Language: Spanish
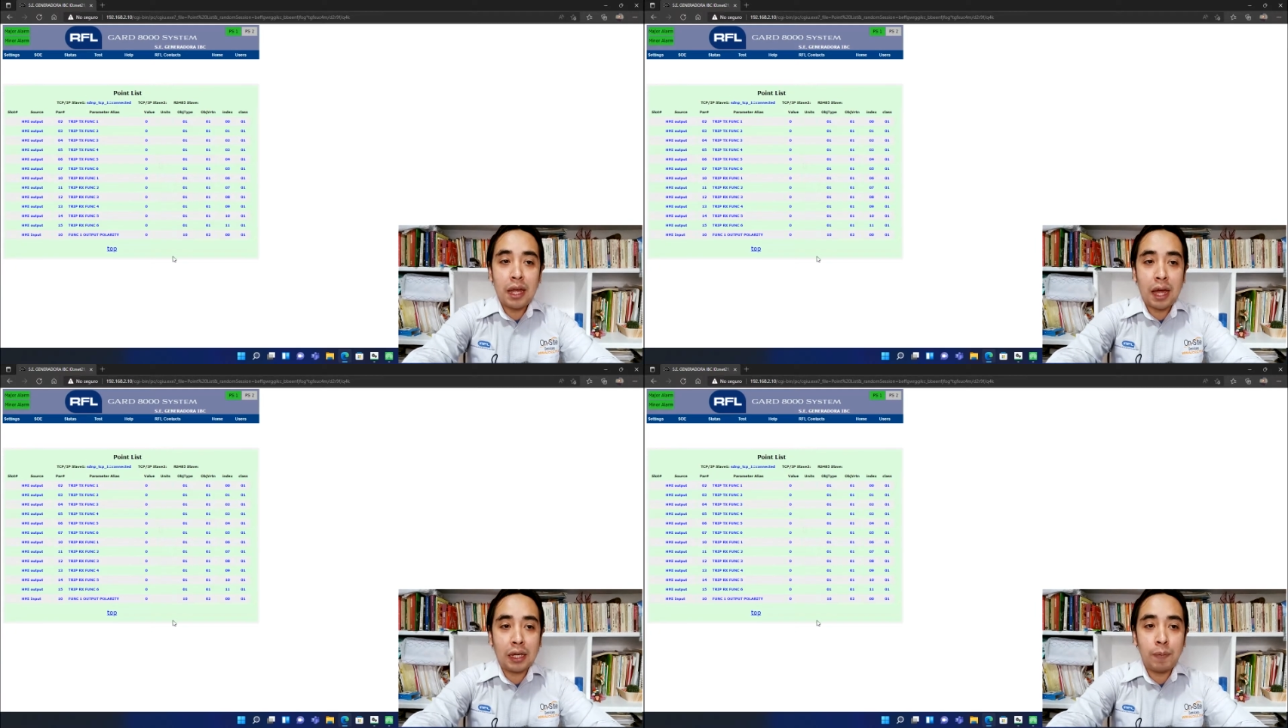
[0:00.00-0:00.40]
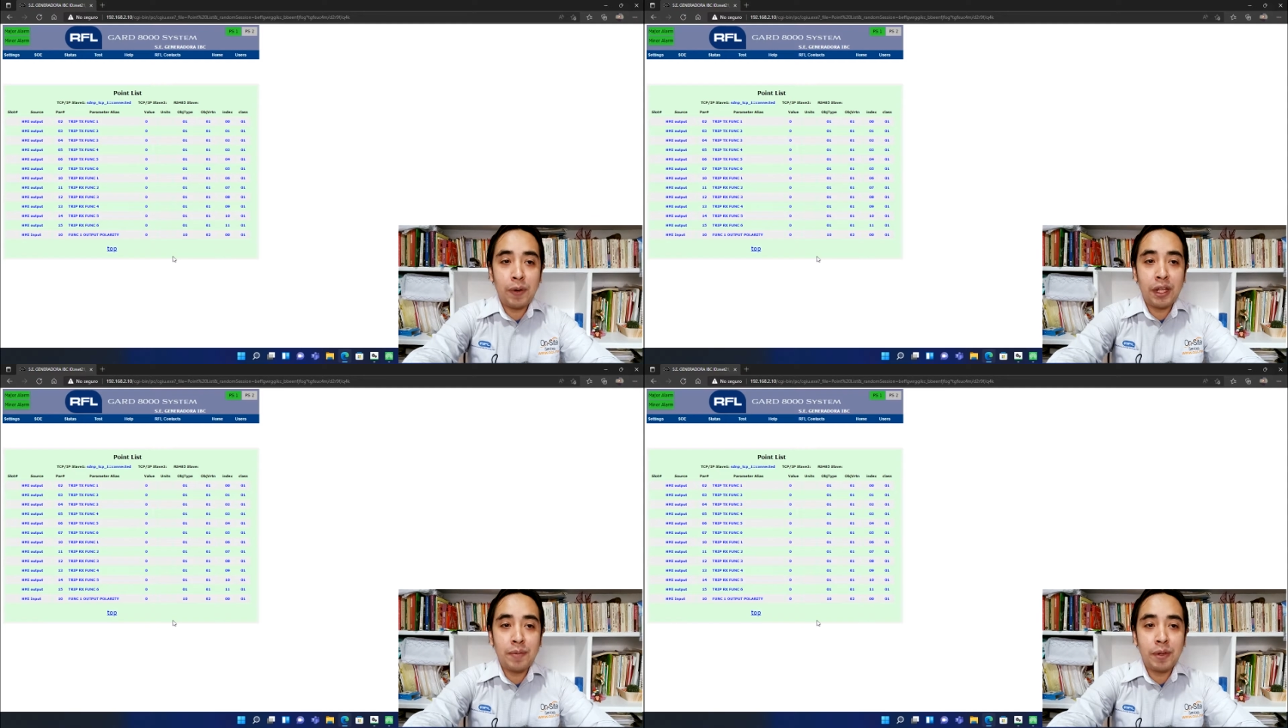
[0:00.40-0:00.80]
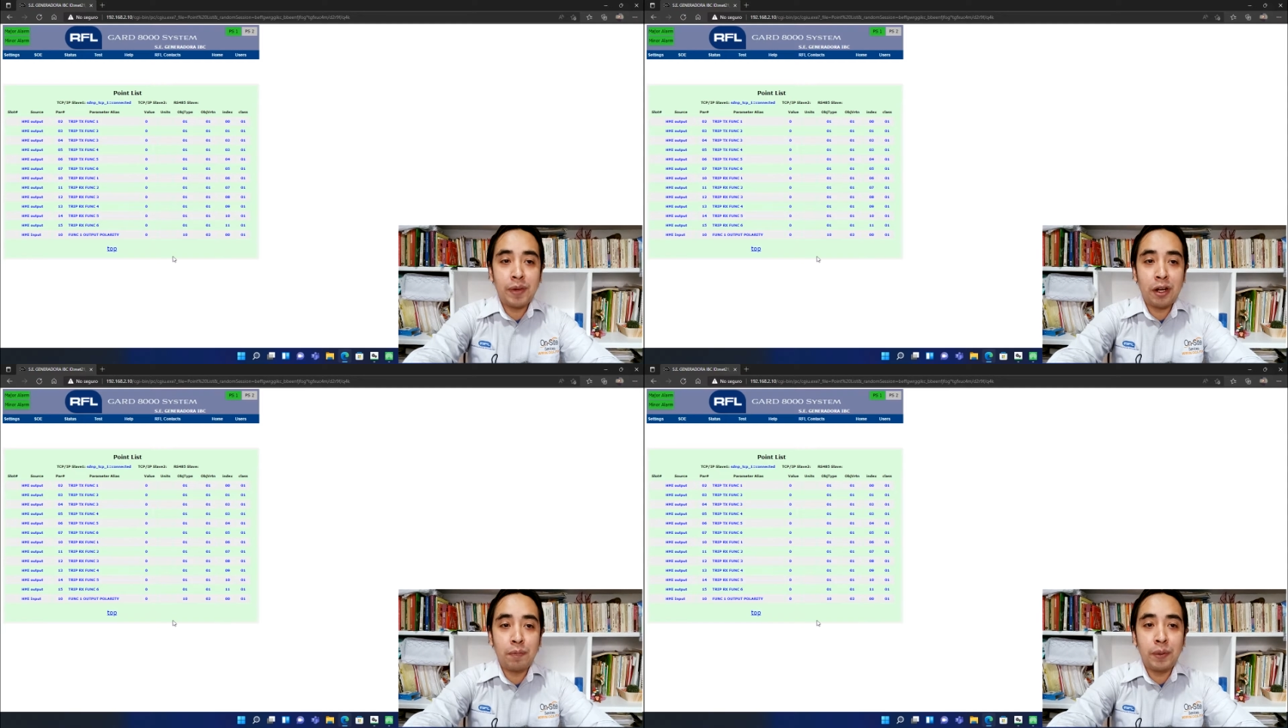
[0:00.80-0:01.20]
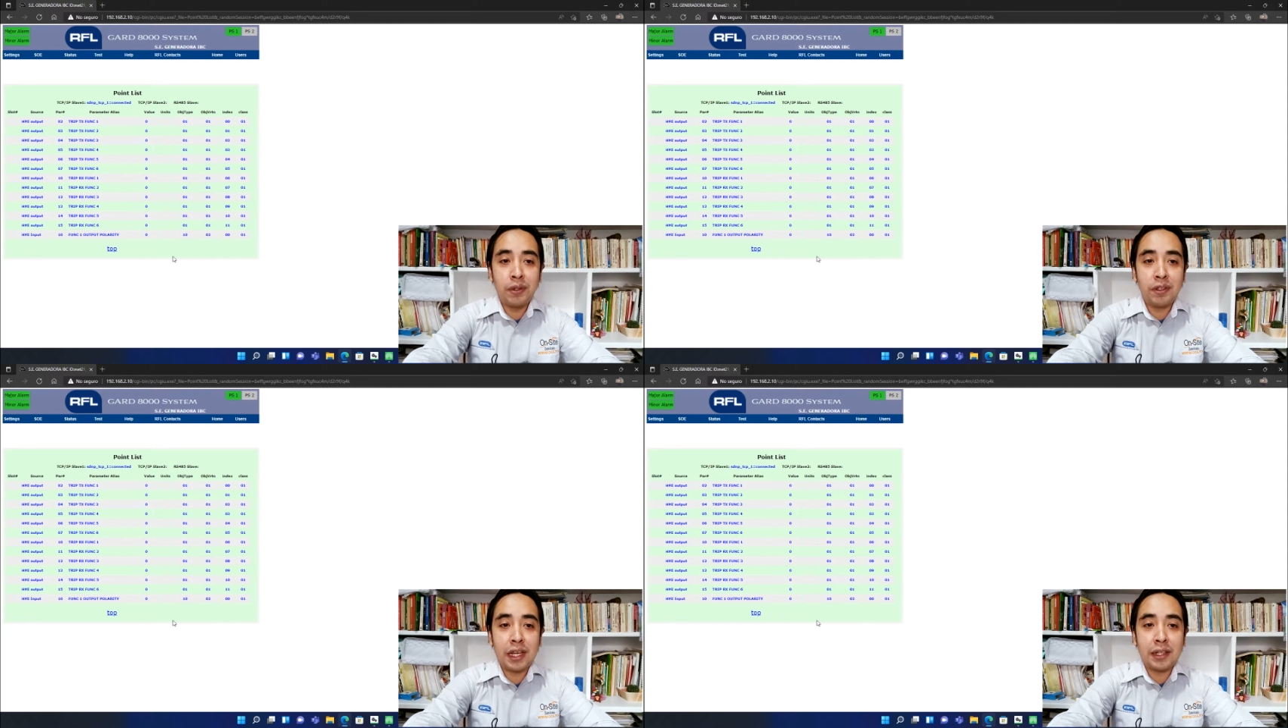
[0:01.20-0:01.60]
Aquí podemos ver los
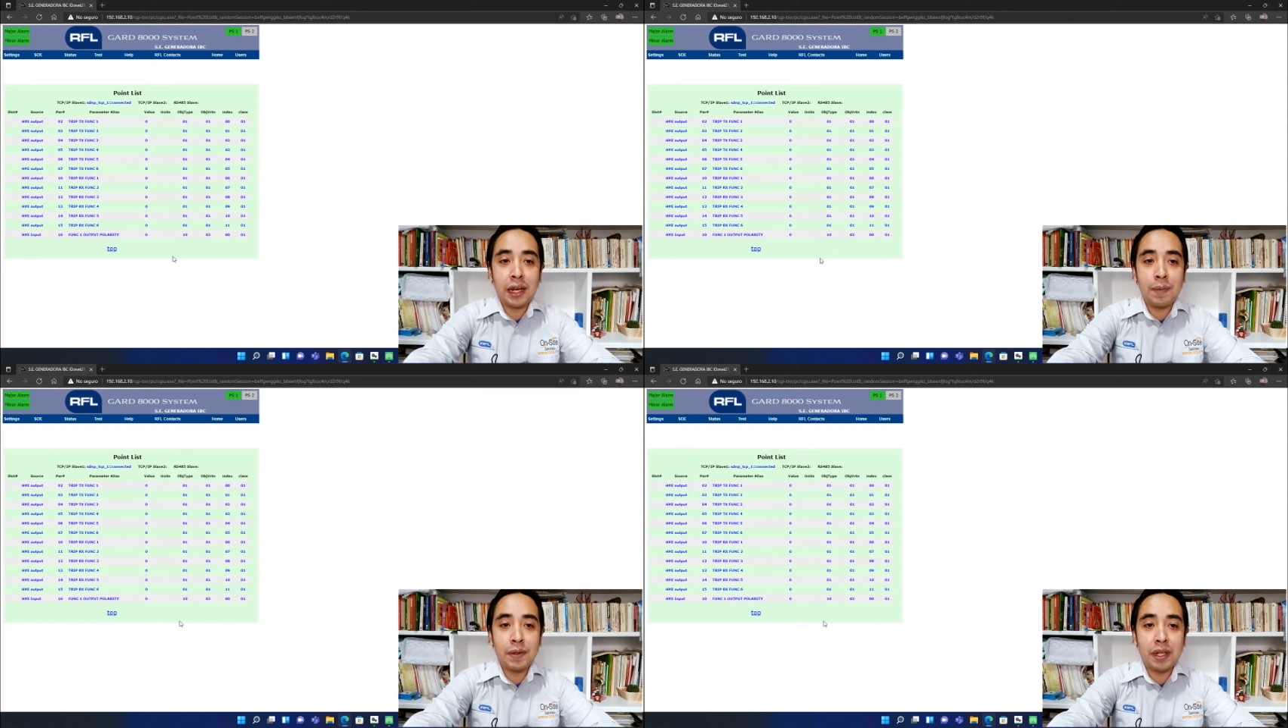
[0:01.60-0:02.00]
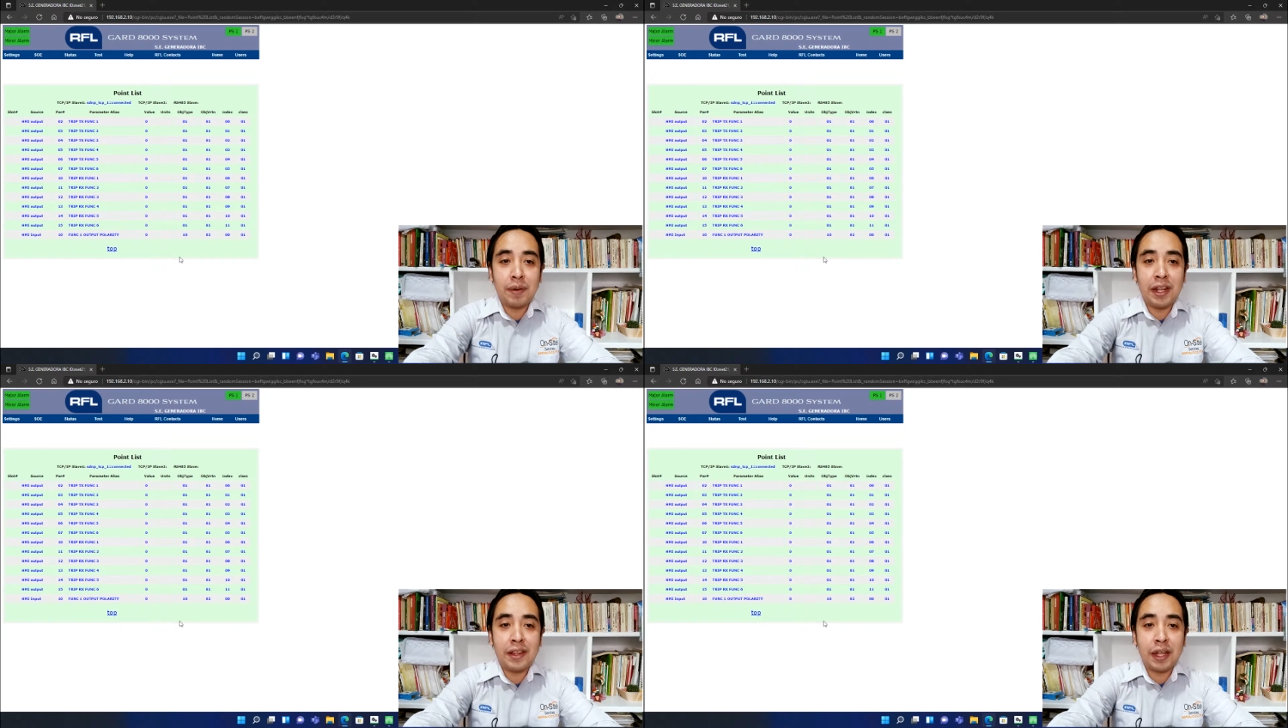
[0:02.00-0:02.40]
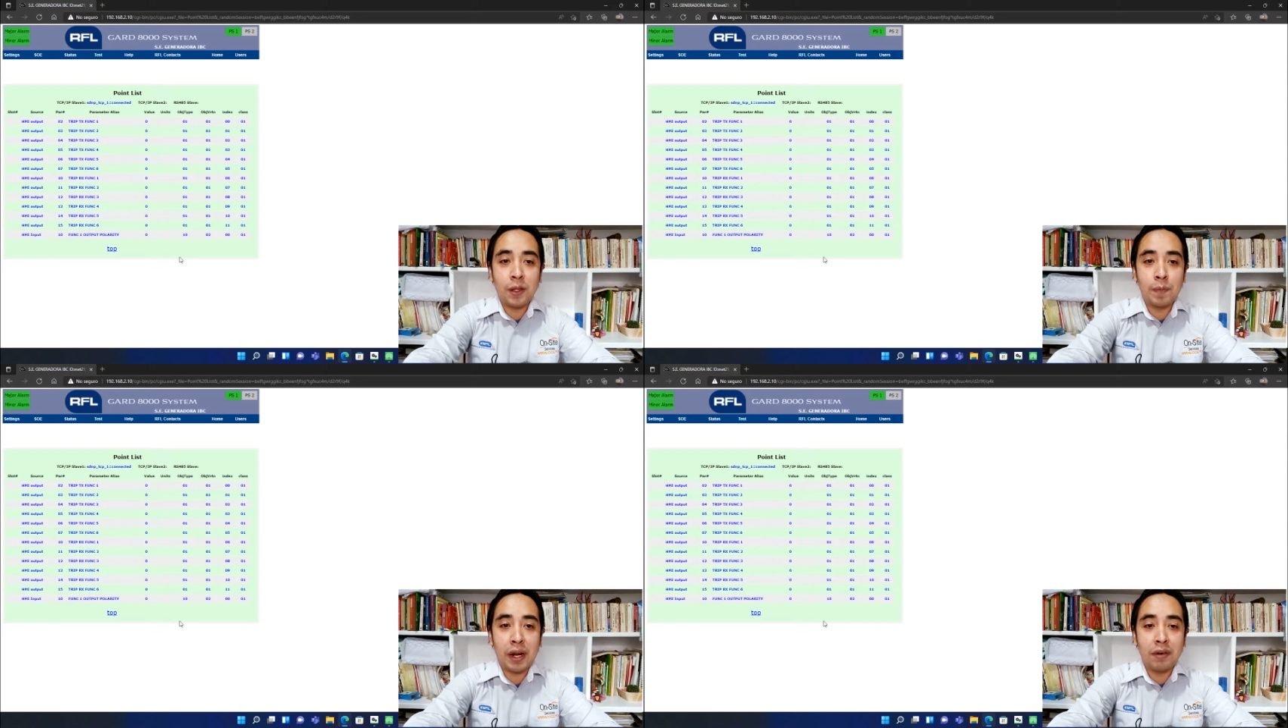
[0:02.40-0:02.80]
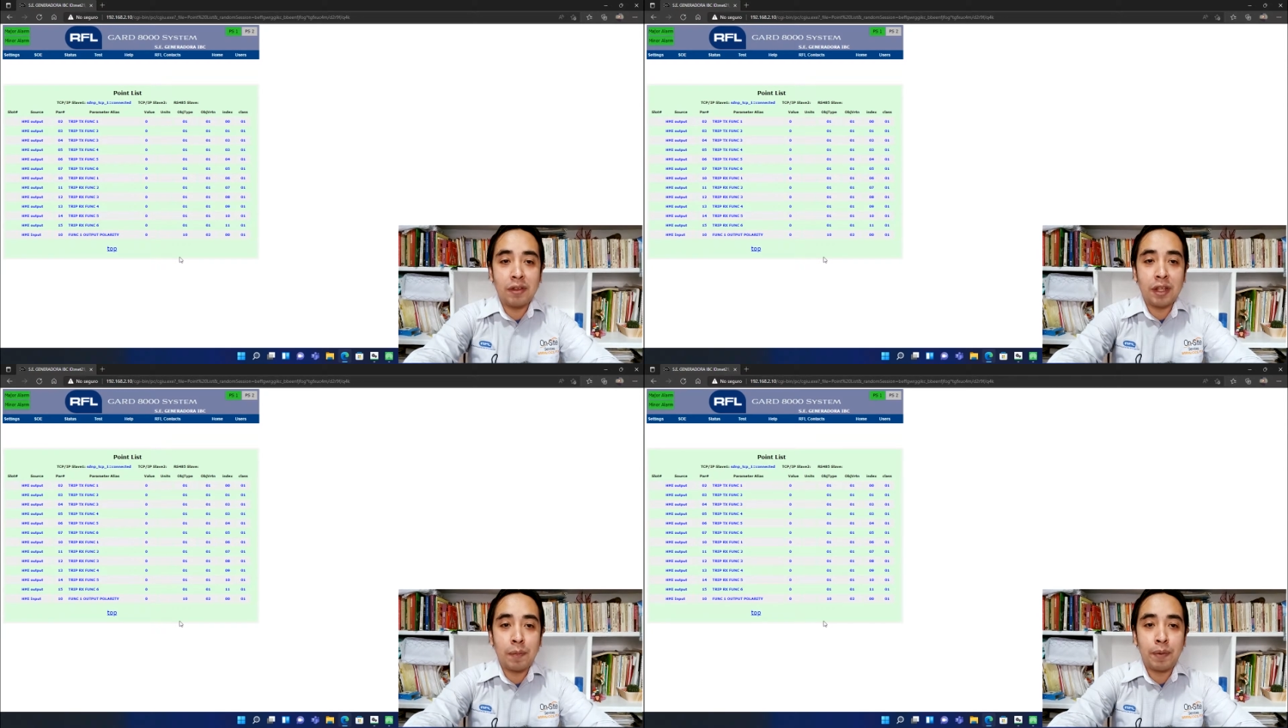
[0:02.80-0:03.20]
puntos que tenemos habilitados para
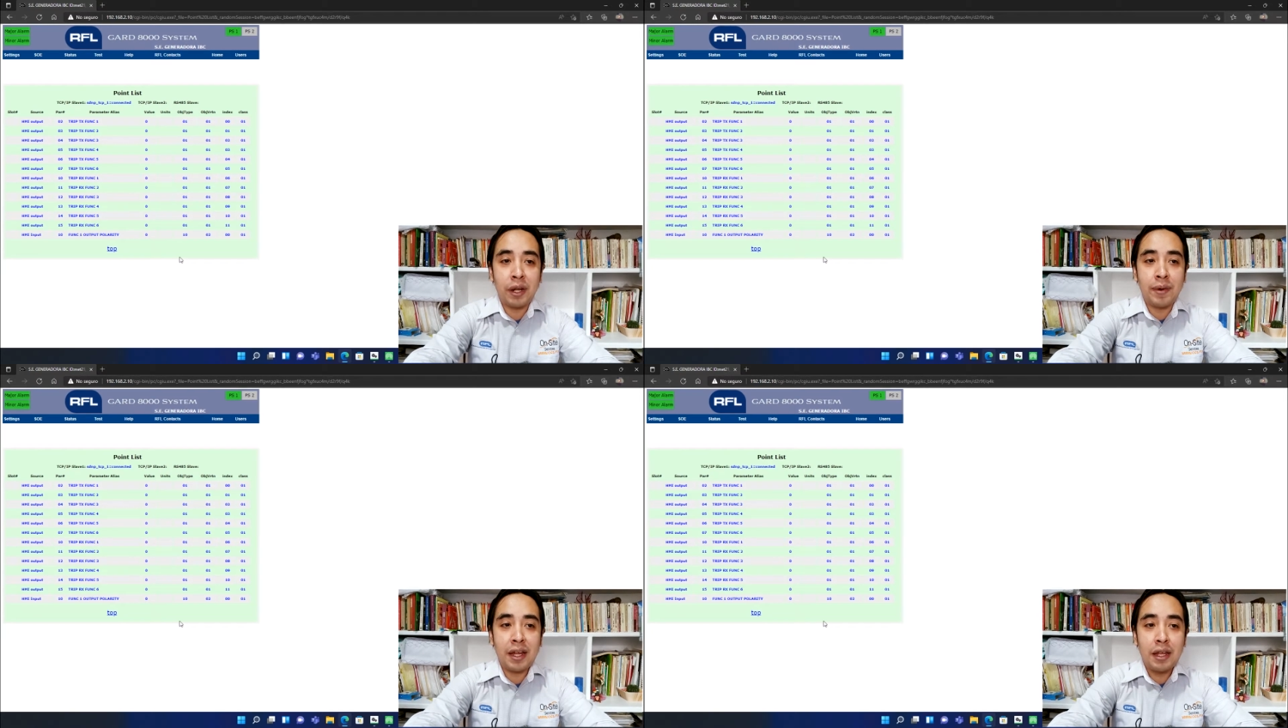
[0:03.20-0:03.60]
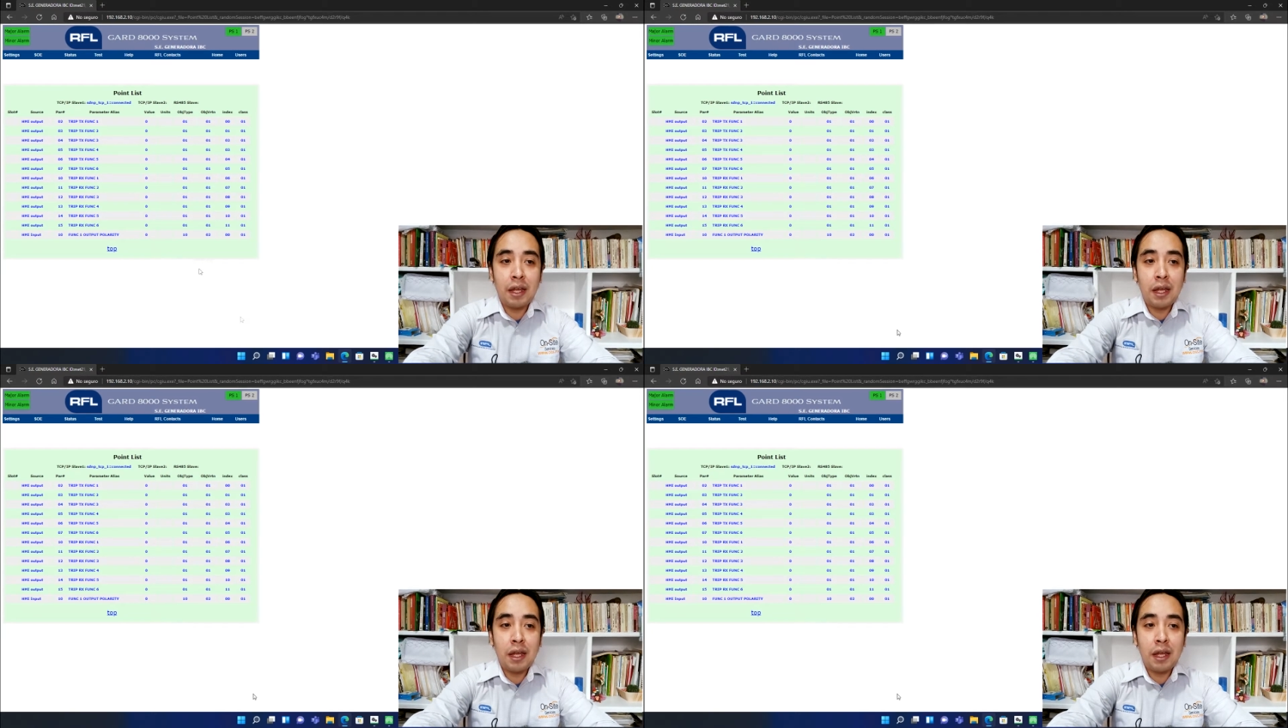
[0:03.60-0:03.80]
nuestra prueba.